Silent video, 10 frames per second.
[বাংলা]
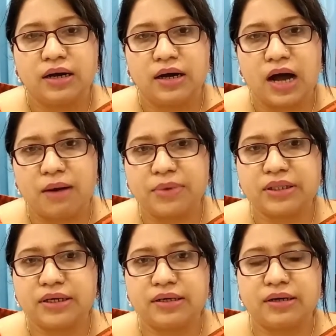
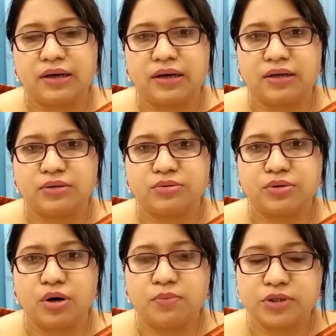আমাদের
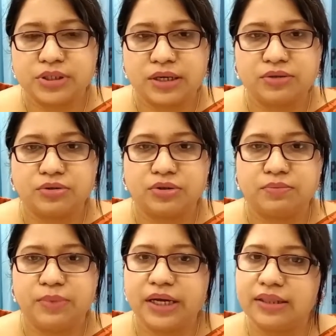অবস্থান
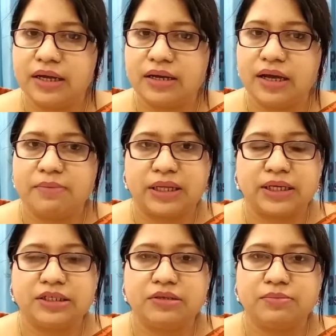মেয়েদের এই
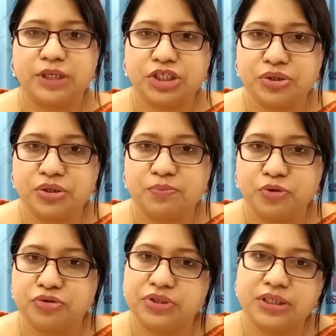ব্যথাটি বেশি
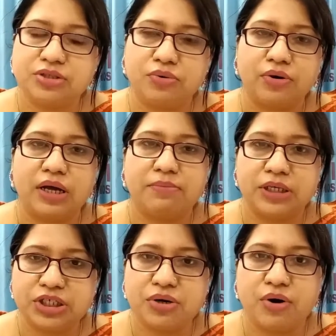পুরুষদের তুলনায়
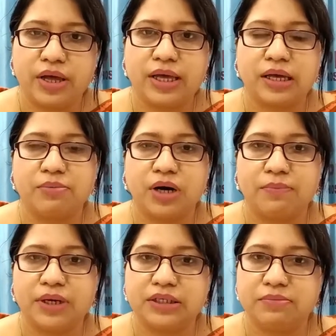বেশি হয় এবং
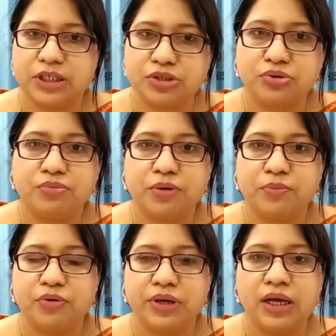আমরা এটা বেশি অনুভব
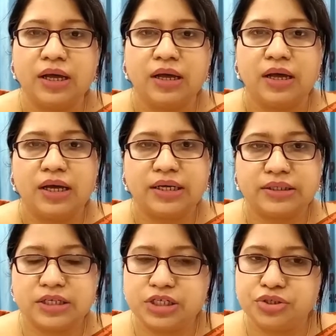করি
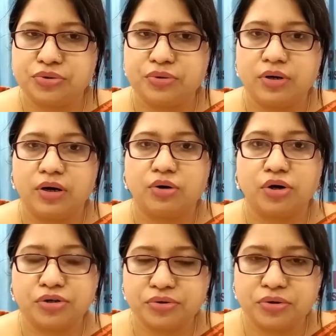এটার কিছু
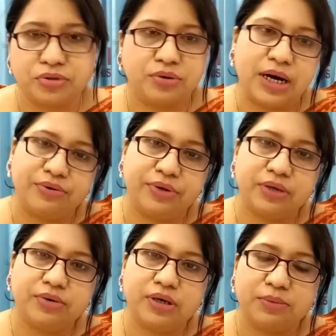গঠনগত কারণে
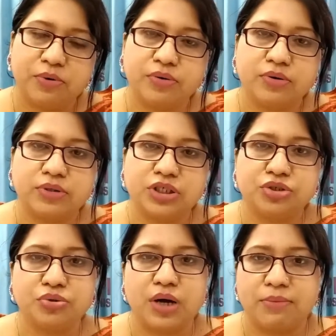এবং
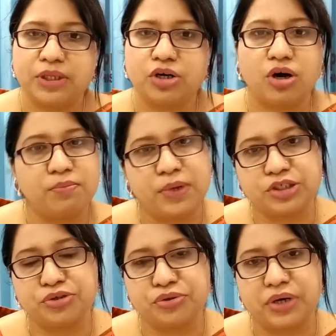কিছু আমাদের
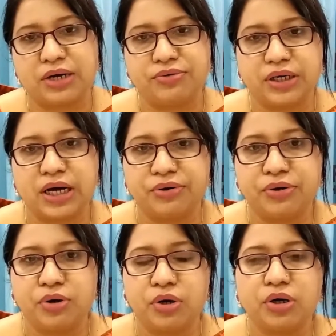অভ্যাসগত কারণের কারণে
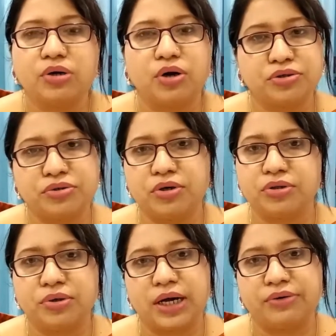হয় গঠনগত
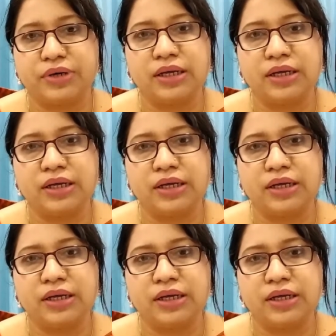কারণে